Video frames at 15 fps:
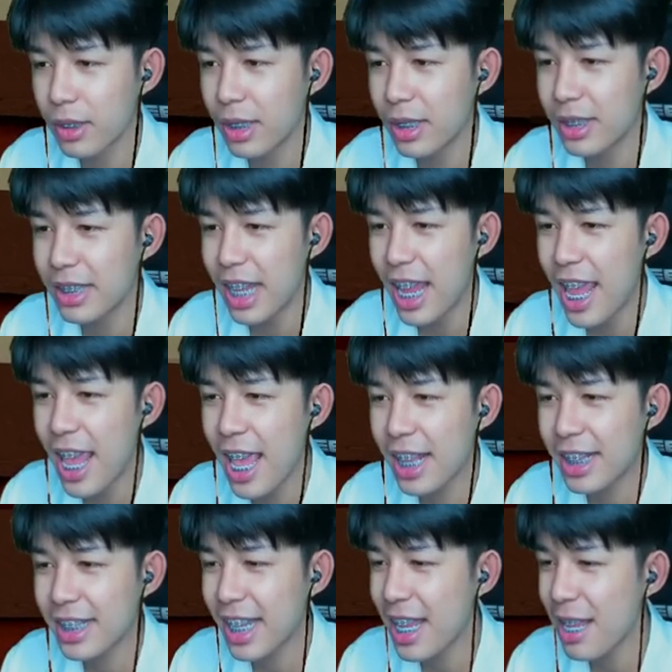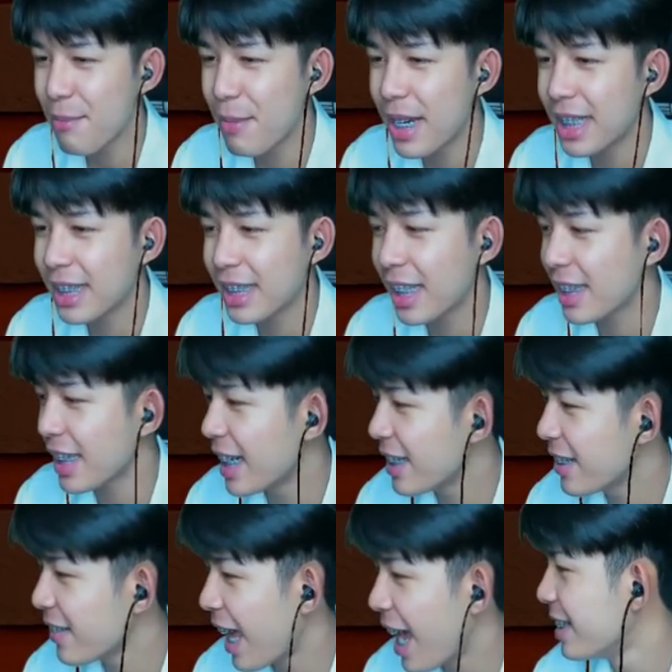เย้สี่หมื่นก็ตึงอ
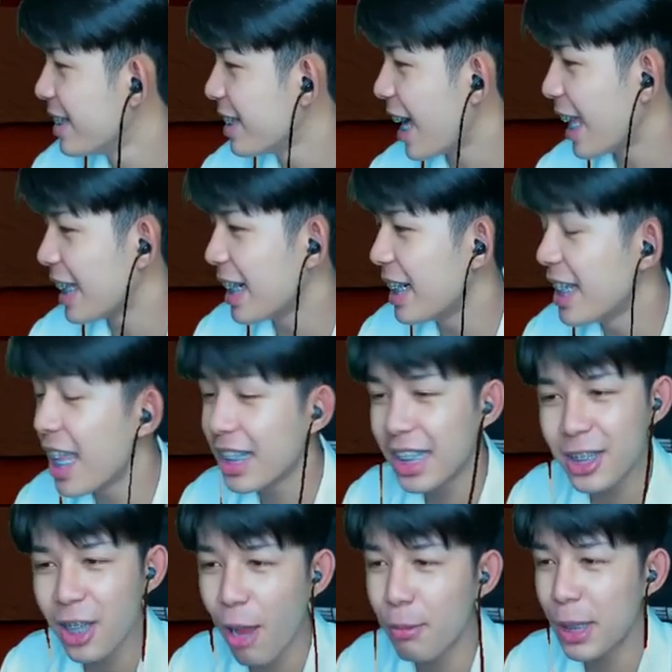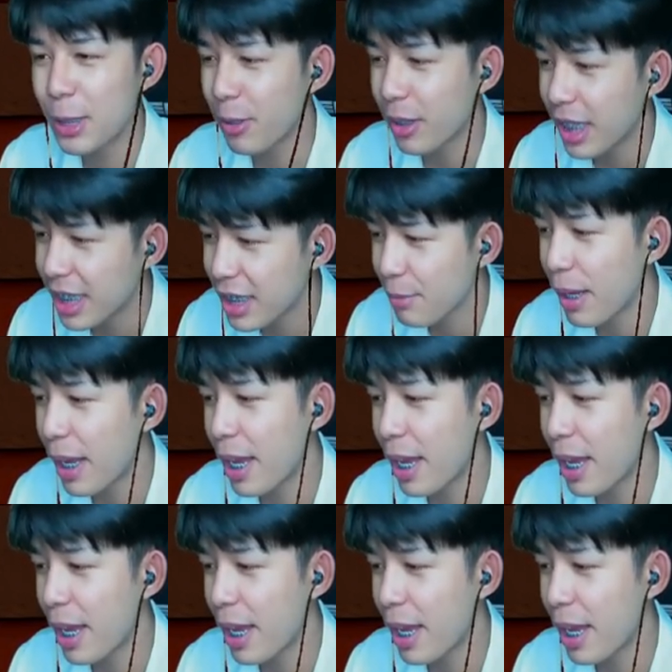ยู่นะ อันนี้คือเรื่องที่ชอบที่สุดเลยใช่ไหม